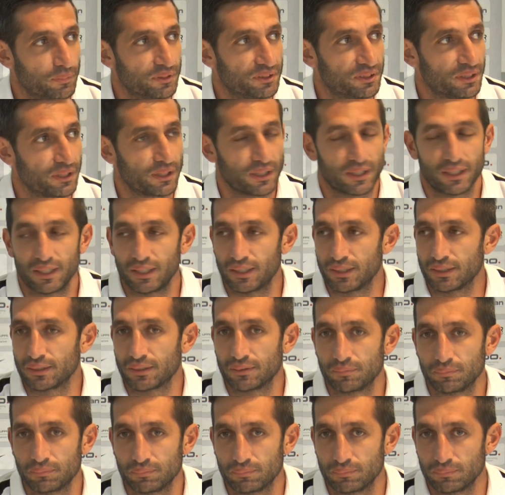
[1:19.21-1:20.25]
mit Sicherheit
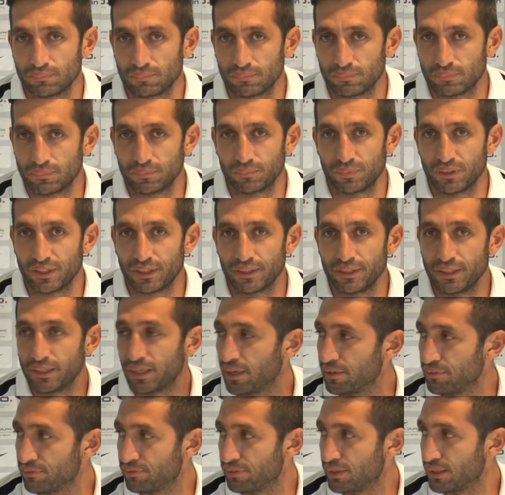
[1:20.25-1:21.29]
wird nicht
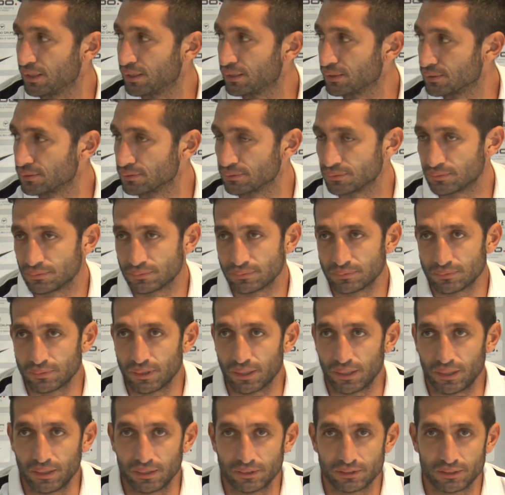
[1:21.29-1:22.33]
einfach
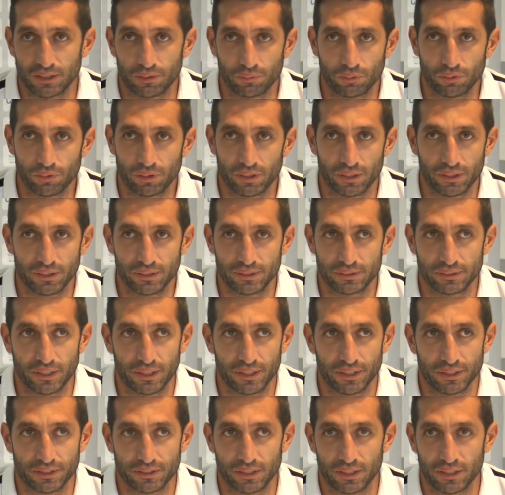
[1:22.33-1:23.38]
äh, Saarbrücken ist
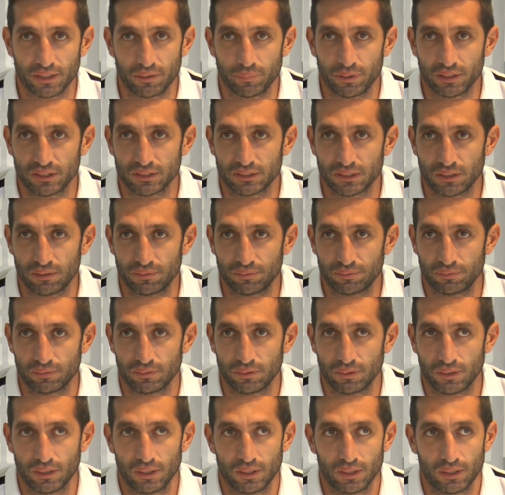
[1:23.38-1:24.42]
eine starke Mannschaft.
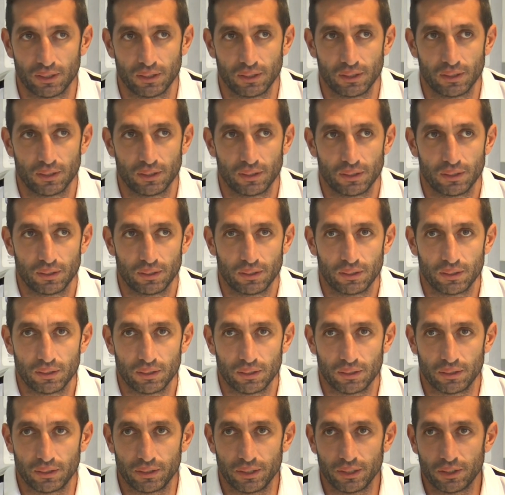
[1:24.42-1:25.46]

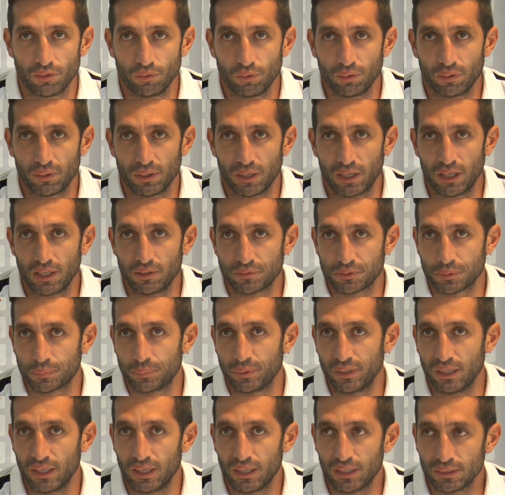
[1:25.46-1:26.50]
Nicht nur elf
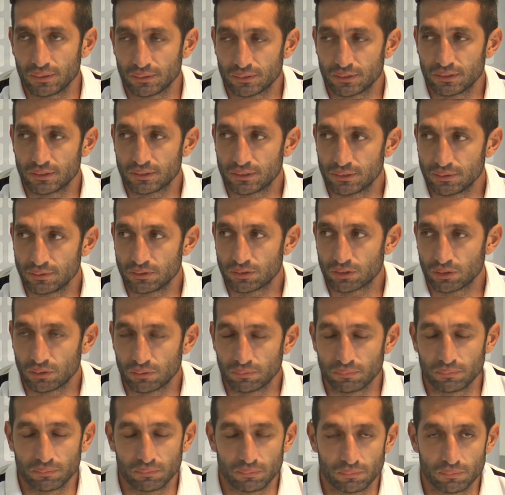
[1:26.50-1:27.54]
Spieler, die sind
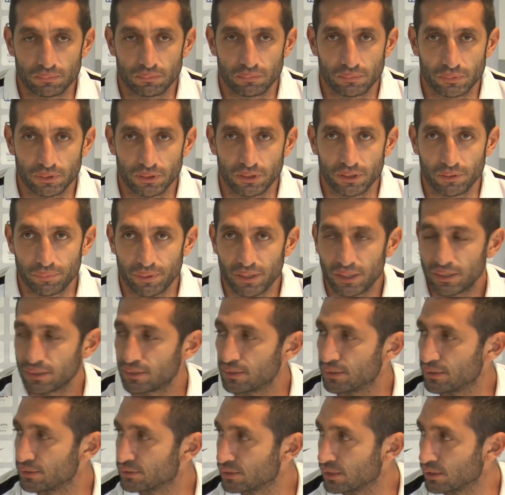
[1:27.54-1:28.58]
schon in der
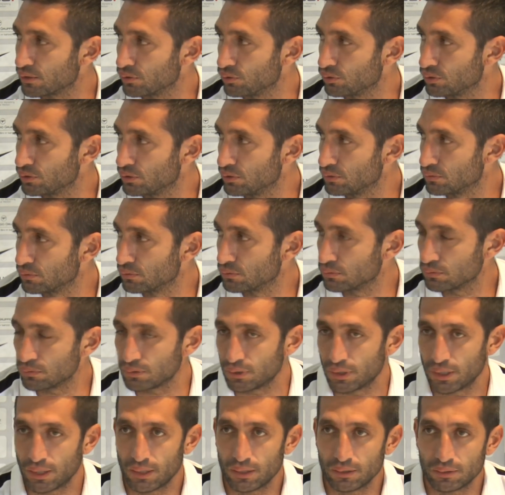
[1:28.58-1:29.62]
Breite sehr gut.
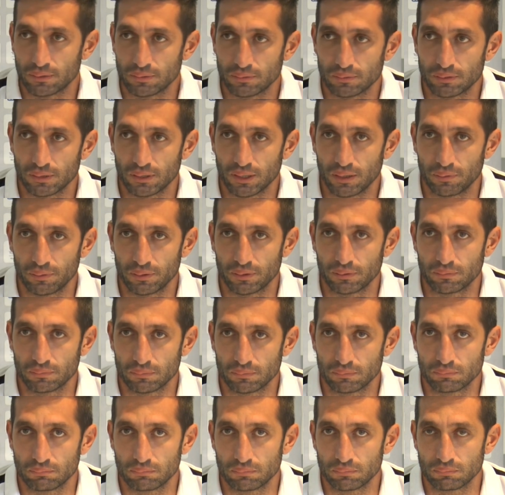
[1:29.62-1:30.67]
Ja, die
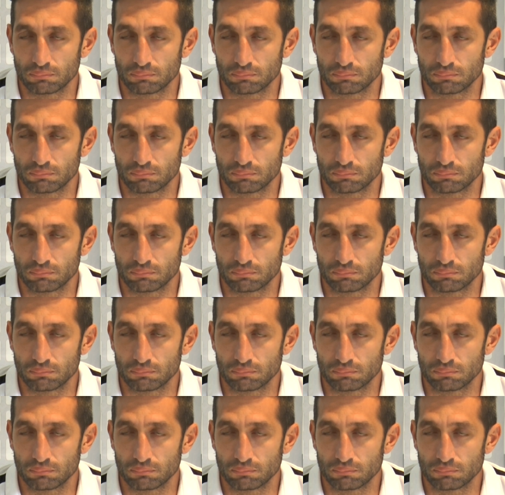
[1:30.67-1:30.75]
haben